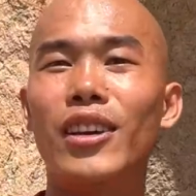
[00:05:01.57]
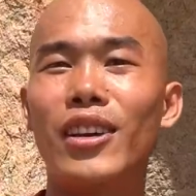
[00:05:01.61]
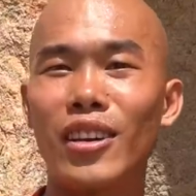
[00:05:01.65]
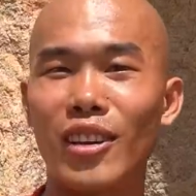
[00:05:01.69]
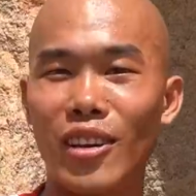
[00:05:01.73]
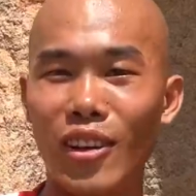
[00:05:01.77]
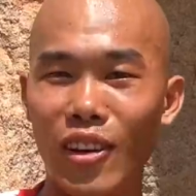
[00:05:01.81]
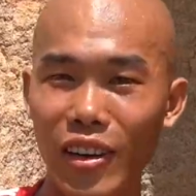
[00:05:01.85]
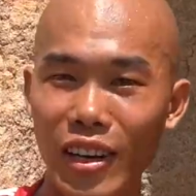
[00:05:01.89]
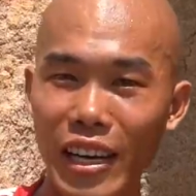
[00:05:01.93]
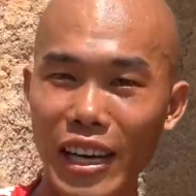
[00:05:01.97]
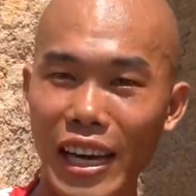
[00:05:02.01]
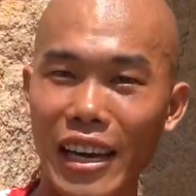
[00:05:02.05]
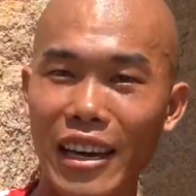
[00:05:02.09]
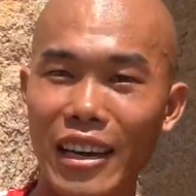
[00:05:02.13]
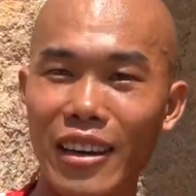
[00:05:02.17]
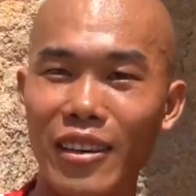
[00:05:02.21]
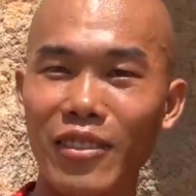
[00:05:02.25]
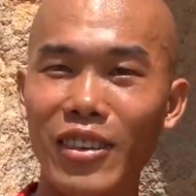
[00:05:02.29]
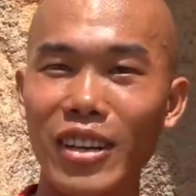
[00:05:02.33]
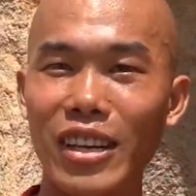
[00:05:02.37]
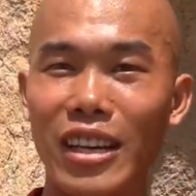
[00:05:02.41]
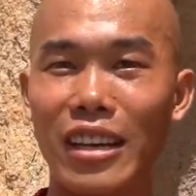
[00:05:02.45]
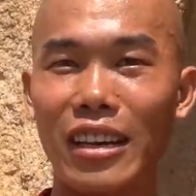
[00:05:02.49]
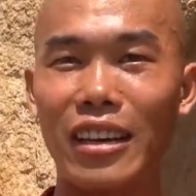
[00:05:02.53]
còn cái hang
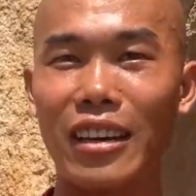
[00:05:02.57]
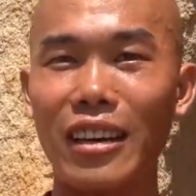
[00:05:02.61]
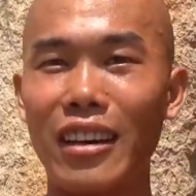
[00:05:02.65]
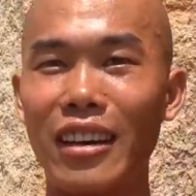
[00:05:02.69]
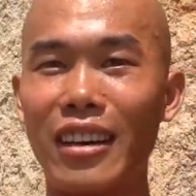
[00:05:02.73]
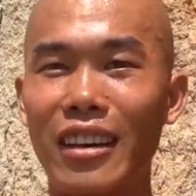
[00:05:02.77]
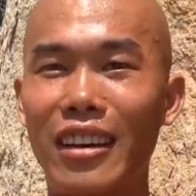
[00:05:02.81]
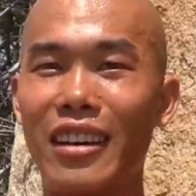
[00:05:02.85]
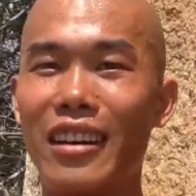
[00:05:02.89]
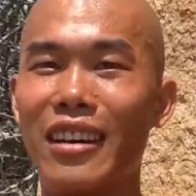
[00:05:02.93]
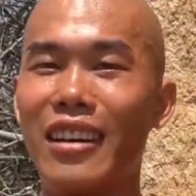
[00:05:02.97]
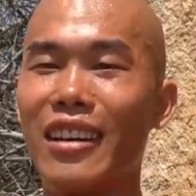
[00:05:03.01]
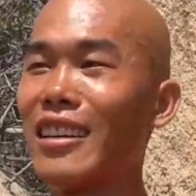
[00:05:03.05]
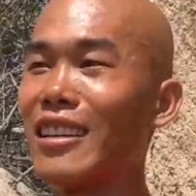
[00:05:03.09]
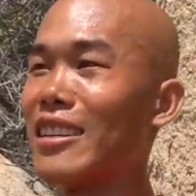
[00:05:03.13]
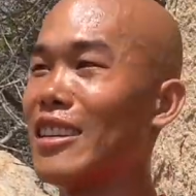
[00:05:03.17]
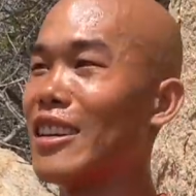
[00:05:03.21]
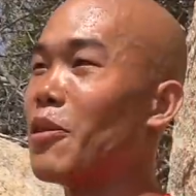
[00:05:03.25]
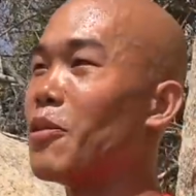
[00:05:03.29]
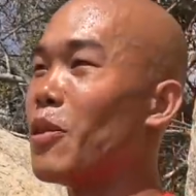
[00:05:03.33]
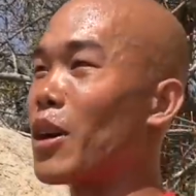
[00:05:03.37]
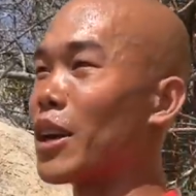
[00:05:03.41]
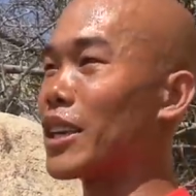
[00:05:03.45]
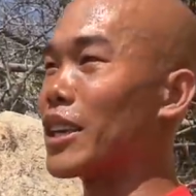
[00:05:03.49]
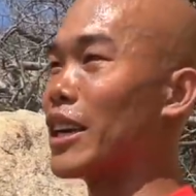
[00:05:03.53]
mới là
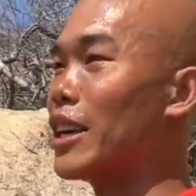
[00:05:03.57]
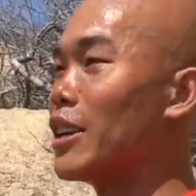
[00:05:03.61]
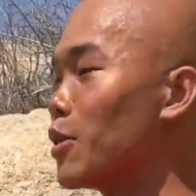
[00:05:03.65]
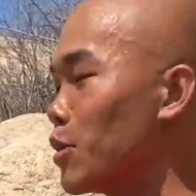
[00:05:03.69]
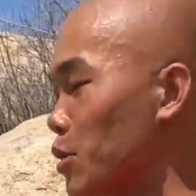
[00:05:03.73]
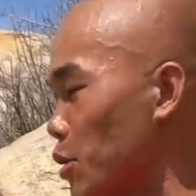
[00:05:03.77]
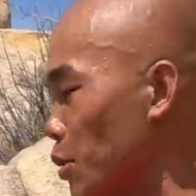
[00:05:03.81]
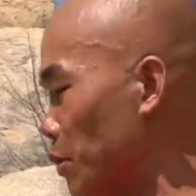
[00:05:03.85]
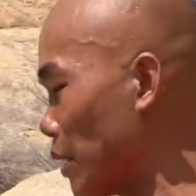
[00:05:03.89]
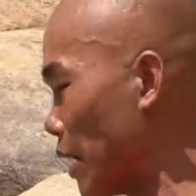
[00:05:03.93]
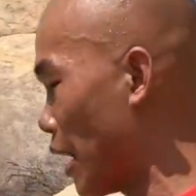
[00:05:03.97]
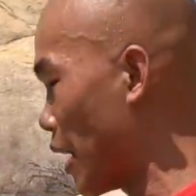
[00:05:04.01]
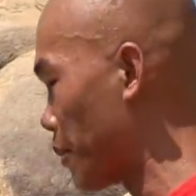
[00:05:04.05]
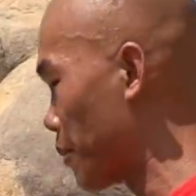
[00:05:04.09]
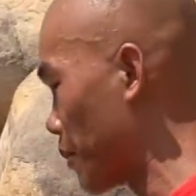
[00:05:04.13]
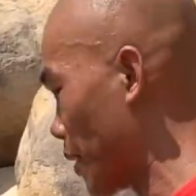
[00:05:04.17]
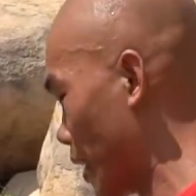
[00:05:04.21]
nhân vật chính của chúng ta hôm